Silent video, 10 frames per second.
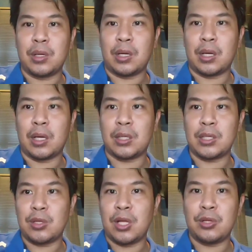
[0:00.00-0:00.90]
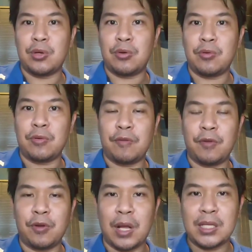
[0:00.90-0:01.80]
Uh, just to let you know,
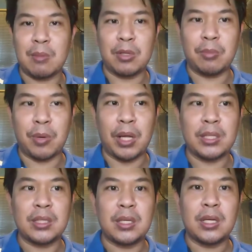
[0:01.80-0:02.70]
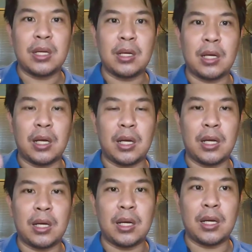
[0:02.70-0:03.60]
if you're asking about the price,
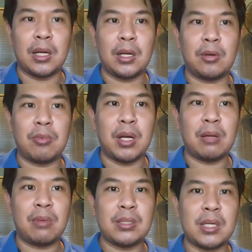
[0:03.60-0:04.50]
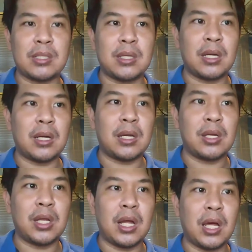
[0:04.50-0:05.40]
uh, lumalabas na sa
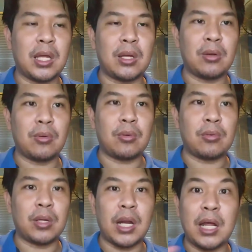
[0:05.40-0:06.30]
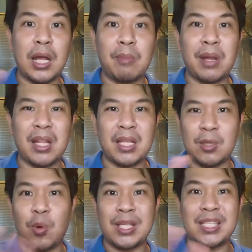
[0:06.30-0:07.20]
yung, kina, yung kaya namin lahat
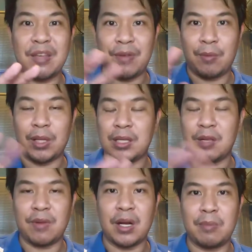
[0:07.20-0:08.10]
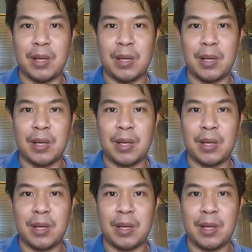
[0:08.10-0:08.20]
nasa 1,700, 1,700